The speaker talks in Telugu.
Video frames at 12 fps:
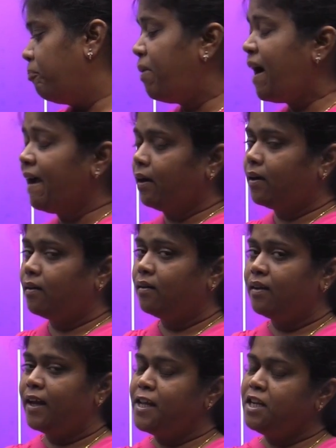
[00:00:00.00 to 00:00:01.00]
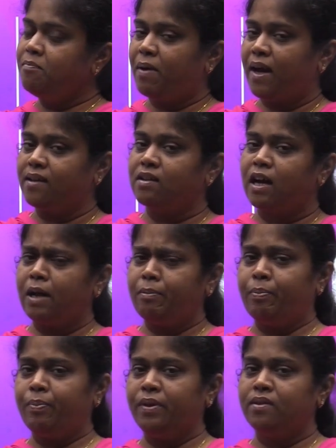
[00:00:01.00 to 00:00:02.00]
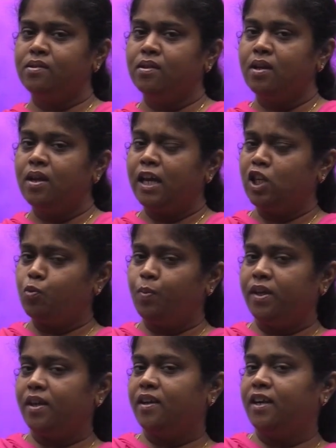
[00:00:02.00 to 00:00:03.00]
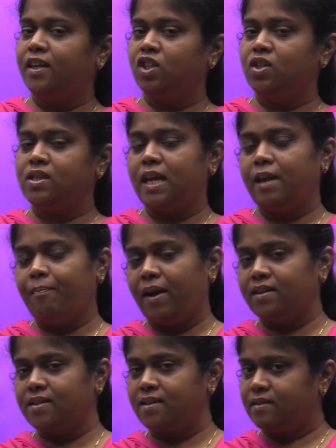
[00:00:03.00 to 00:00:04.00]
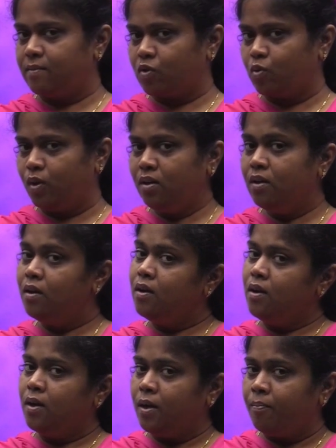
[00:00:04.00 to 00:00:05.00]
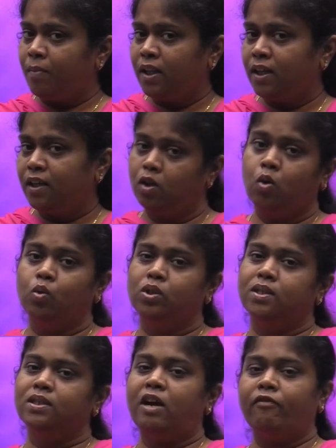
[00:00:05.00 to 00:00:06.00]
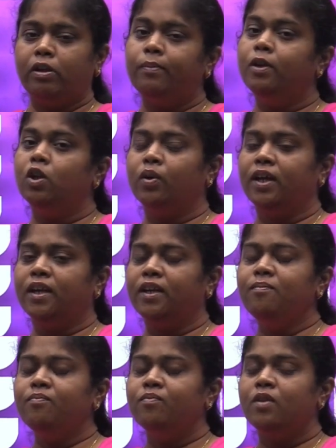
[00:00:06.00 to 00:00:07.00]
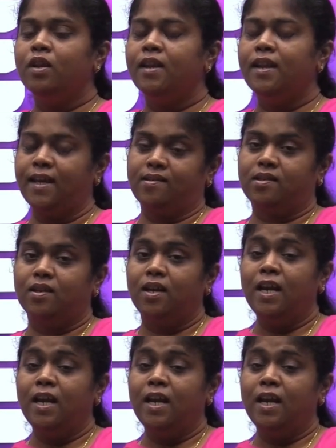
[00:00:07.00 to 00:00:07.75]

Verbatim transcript: బ్యాంక్ ఇన్ని బ్యాంక్స్ ఐబిపిఎస్ ఎస్బీఐ కండక్ట్ చేసే ఏ బ్యాంక్స్ ఎగ్జామ్స్ కూడా మా దగ్గర కోర్సెస్ అవైలబుల్లో ఉన్నాయండి నెక్స్ట్